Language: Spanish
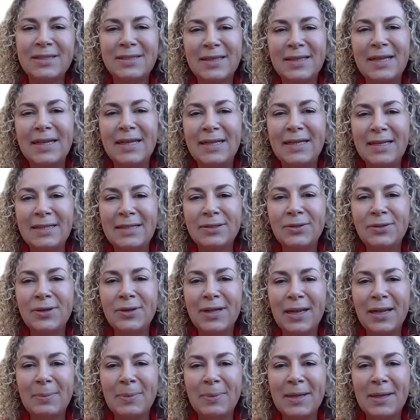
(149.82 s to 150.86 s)
desde el
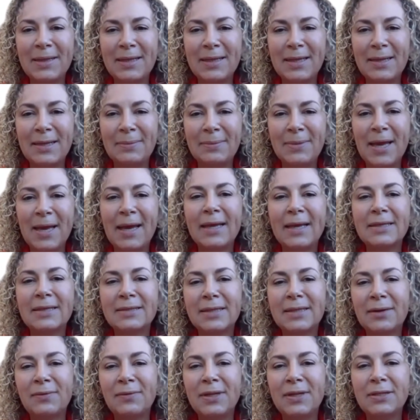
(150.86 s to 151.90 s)
inicio de la pandemia
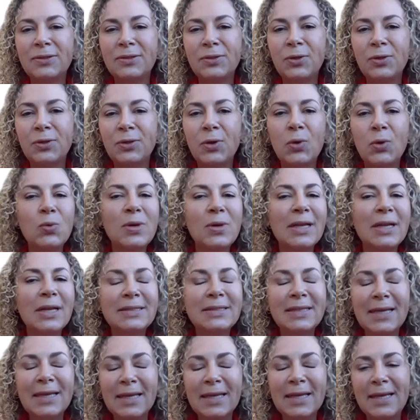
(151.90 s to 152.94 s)
estableció
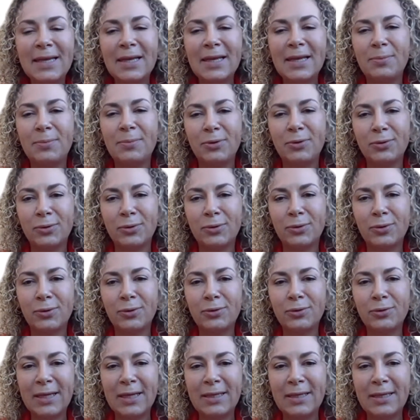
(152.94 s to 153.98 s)
una serie de
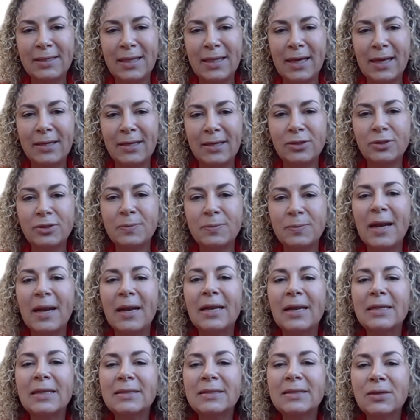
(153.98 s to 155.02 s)
protocolos sanitarios
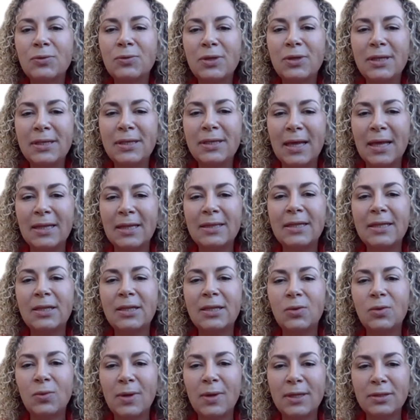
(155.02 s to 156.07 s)
para la seguridad
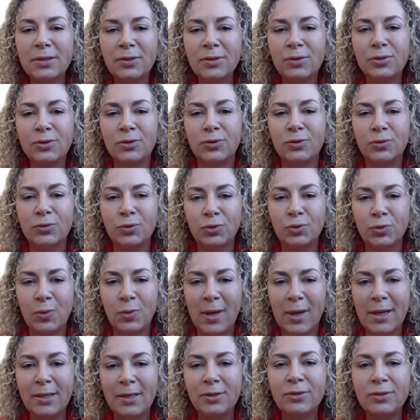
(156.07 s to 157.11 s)
de nuestros
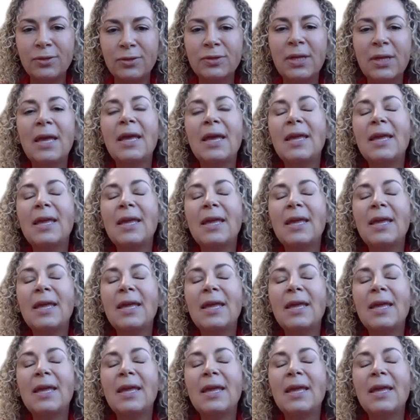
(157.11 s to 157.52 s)
usuarios